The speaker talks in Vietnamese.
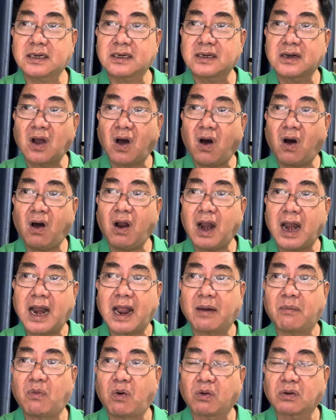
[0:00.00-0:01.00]
Đó
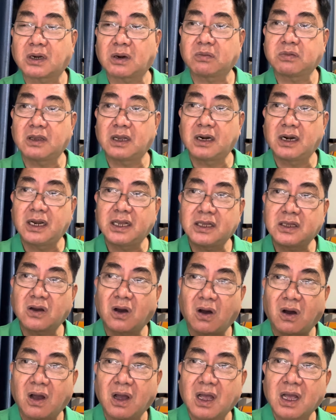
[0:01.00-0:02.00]
là một trong những lý
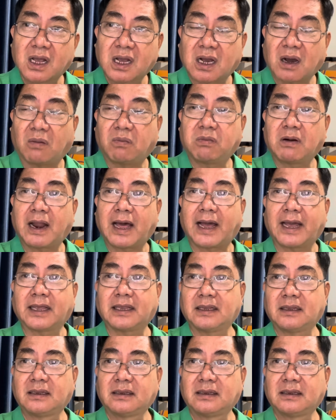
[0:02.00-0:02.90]
do cộng lại